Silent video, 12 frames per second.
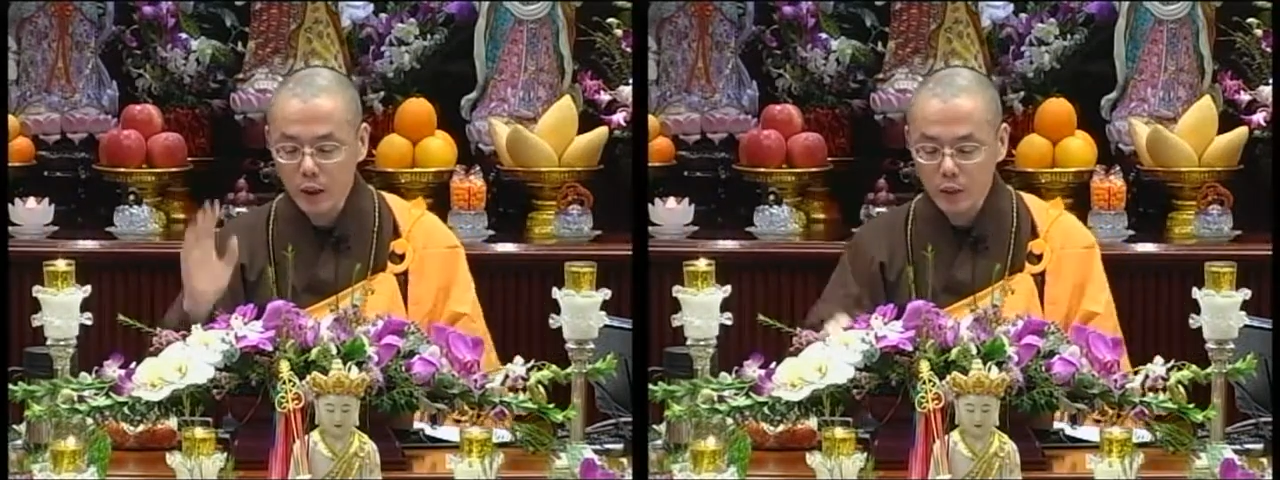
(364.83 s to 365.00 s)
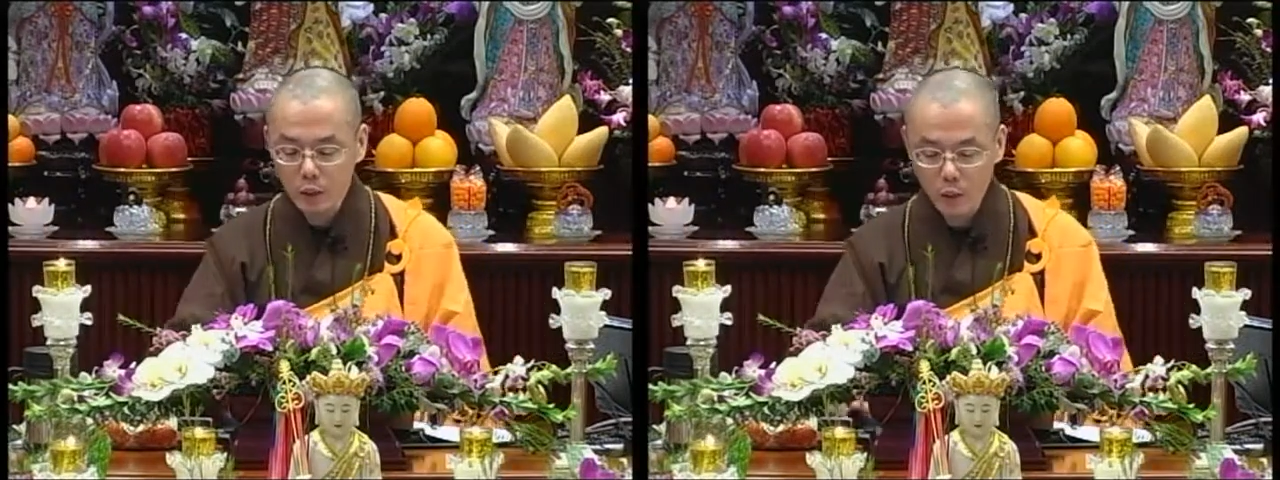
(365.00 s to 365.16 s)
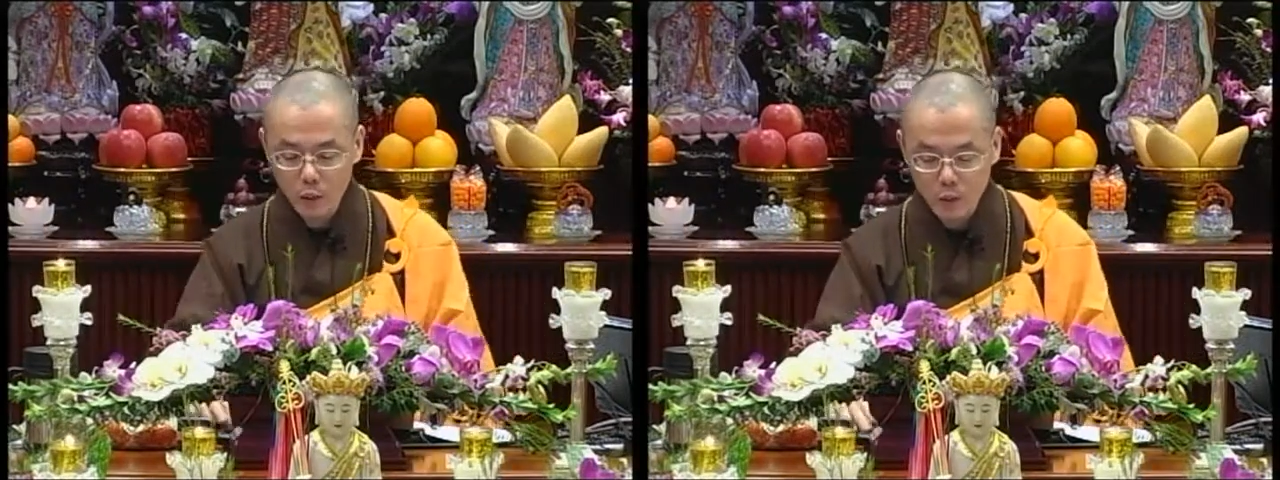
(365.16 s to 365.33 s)

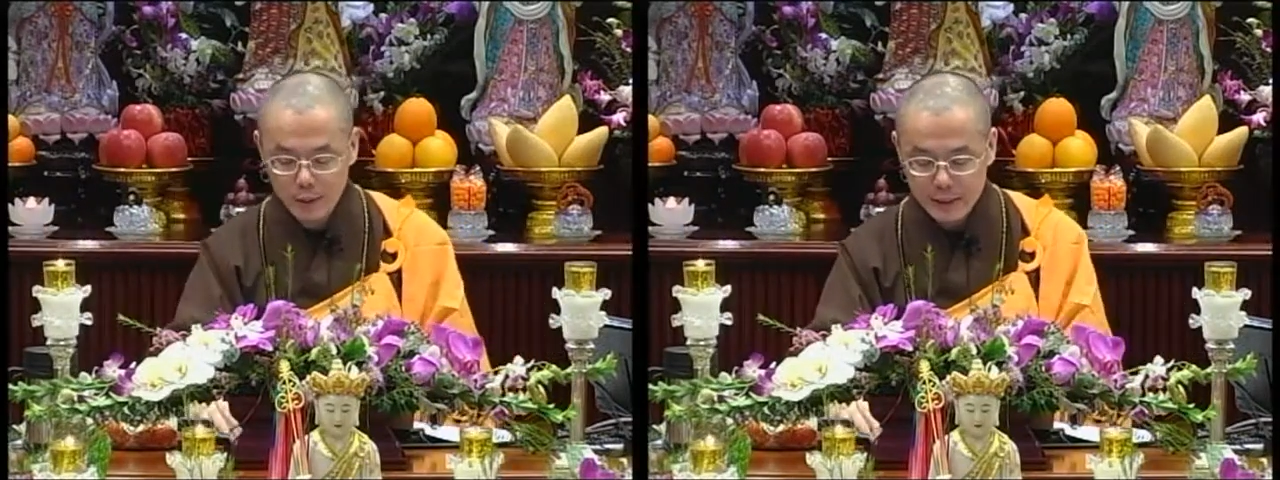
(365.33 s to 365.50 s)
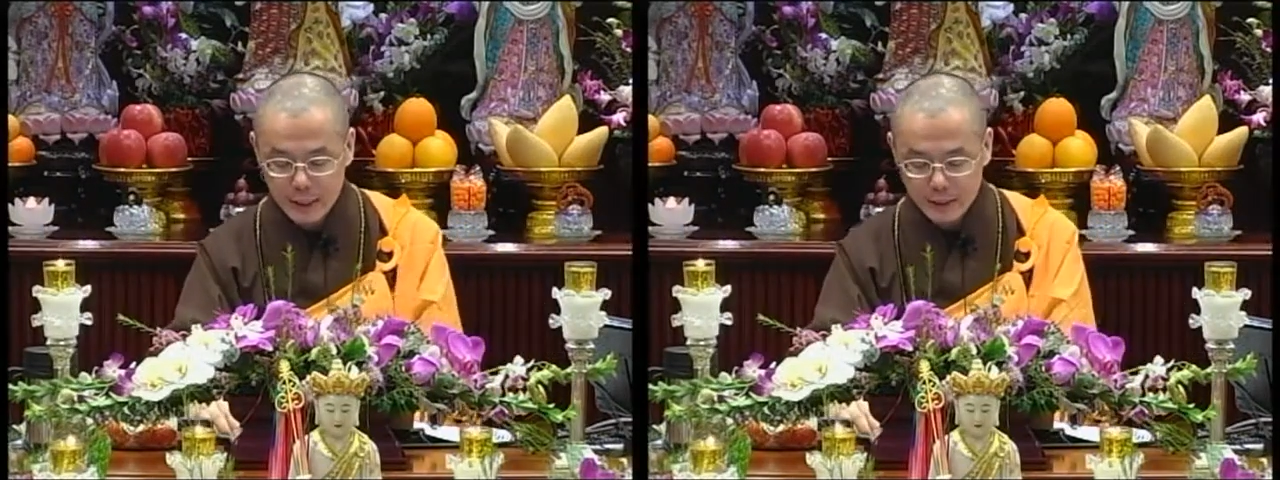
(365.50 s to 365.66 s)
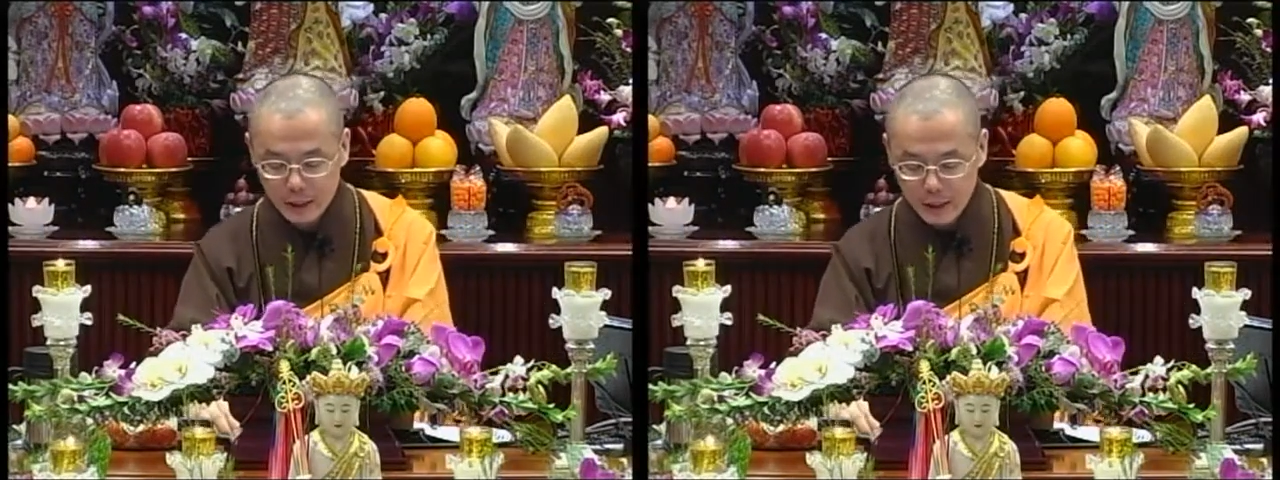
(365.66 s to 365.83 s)
很多国
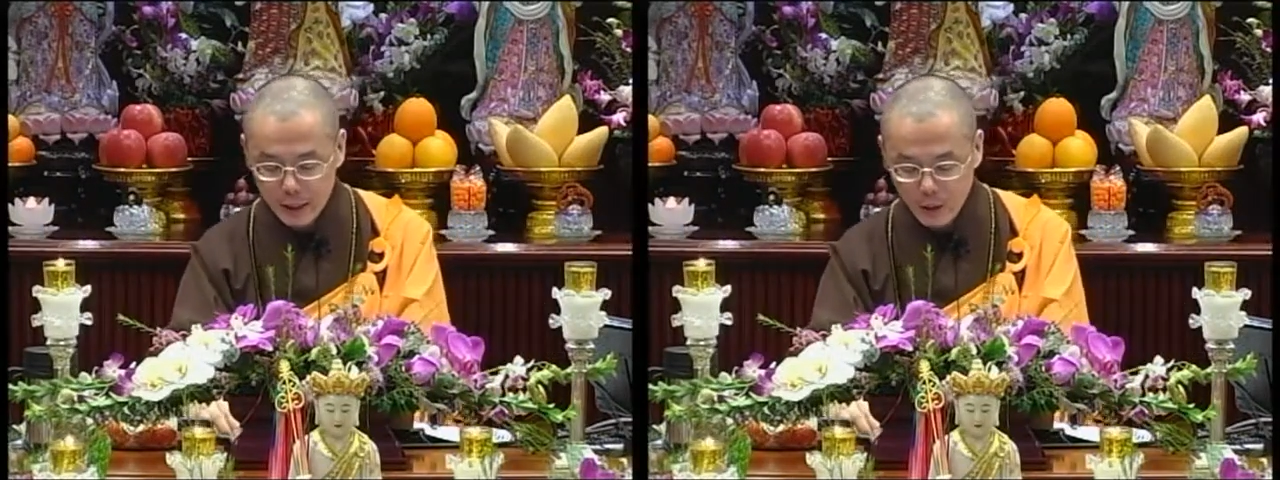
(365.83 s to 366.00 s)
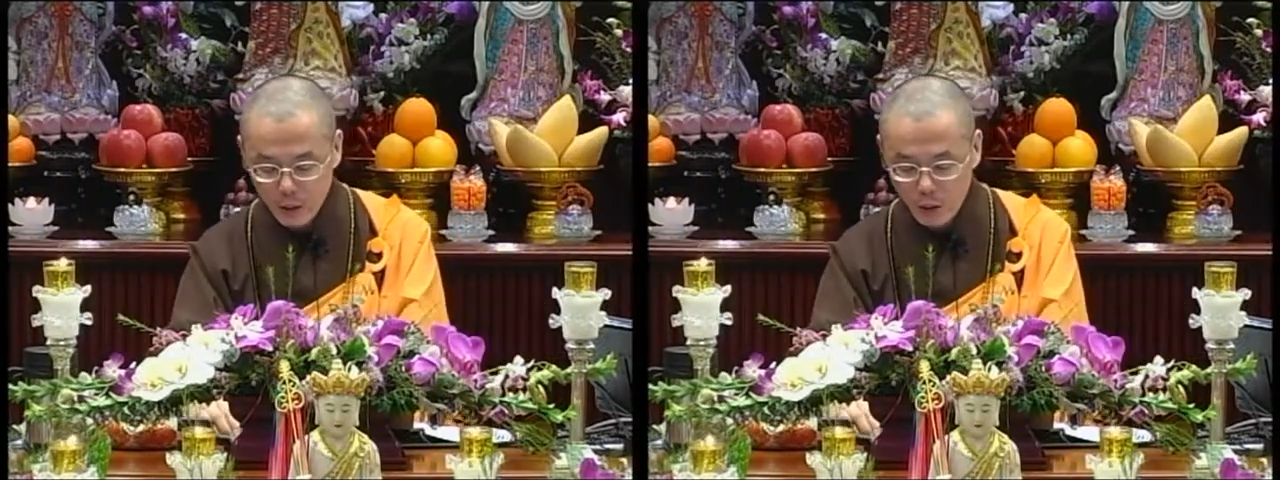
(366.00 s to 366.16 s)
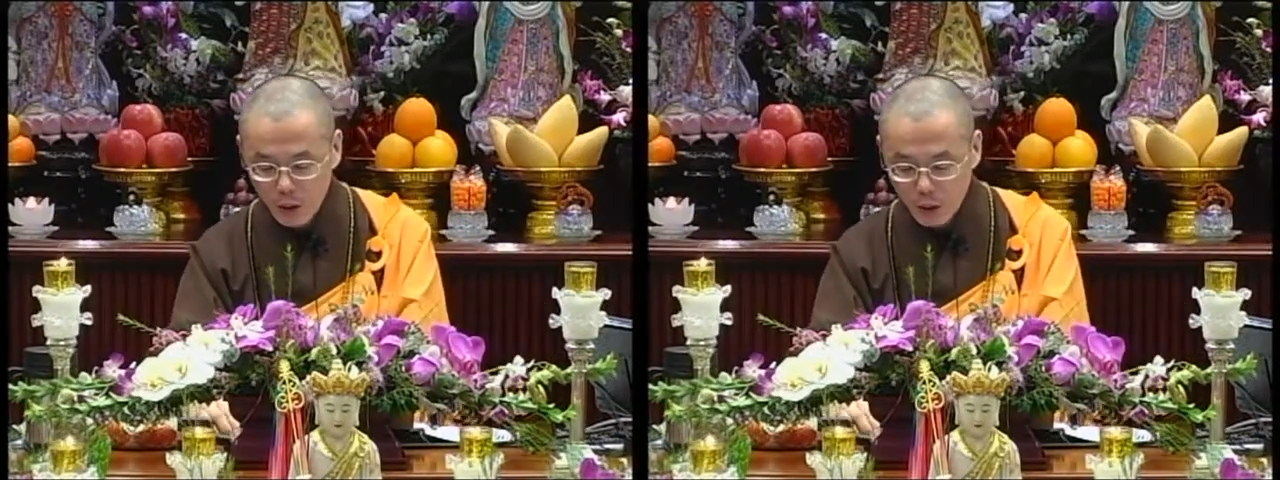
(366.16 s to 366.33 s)
家的莲
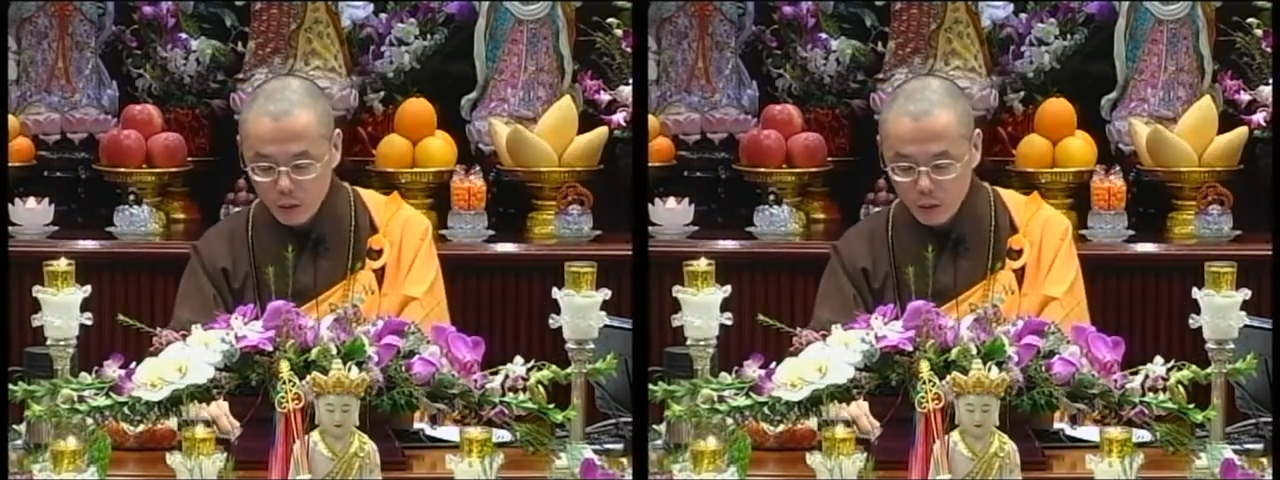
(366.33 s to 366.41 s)
友